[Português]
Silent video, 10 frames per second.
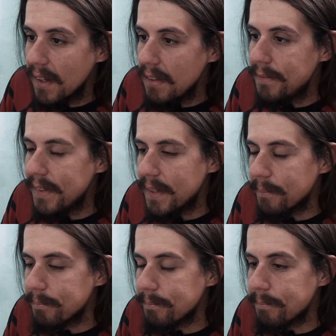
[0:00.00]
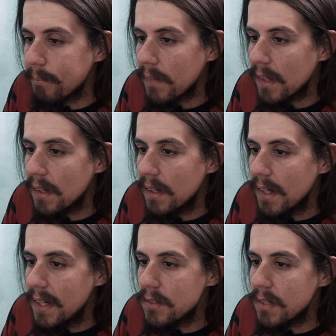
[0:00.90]
Enfim,
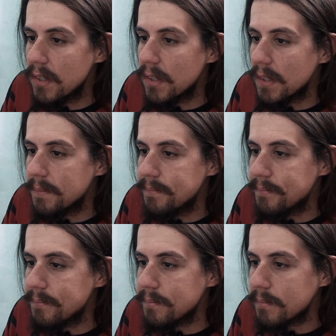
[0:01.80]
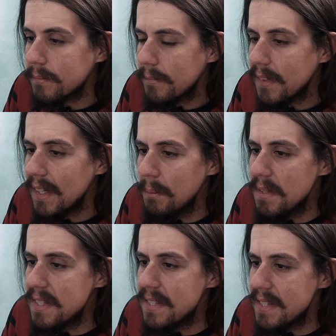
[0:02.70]
é isso aí, ó.
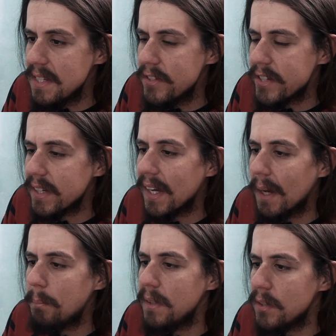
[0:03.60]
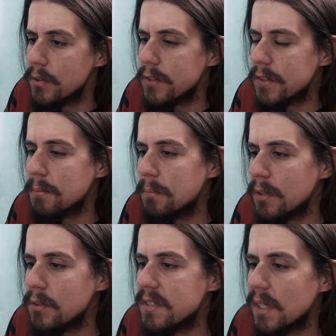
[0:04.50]
MC Cid, Happy News,
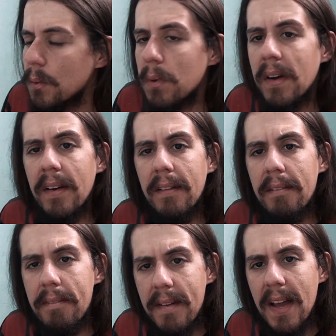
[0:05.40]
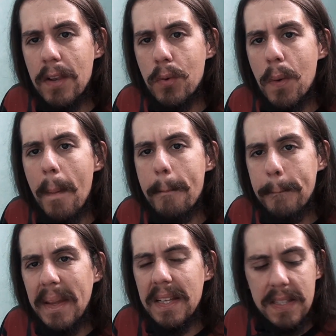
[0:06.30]
produção Velho
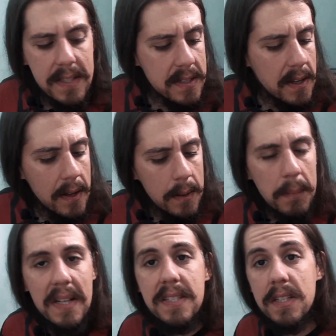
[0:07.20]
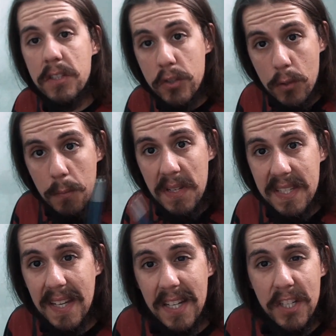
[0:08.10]
Beats. Mas antes de
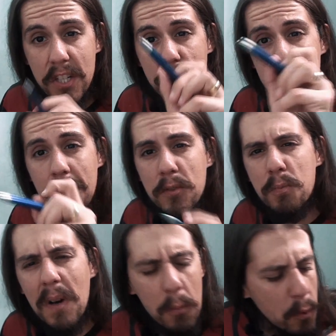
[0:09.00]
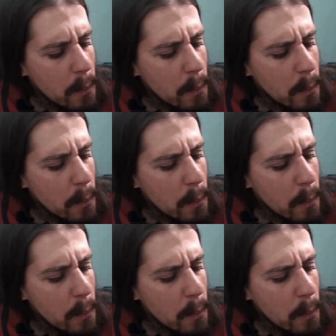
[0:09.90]
começar, gente, vamos para o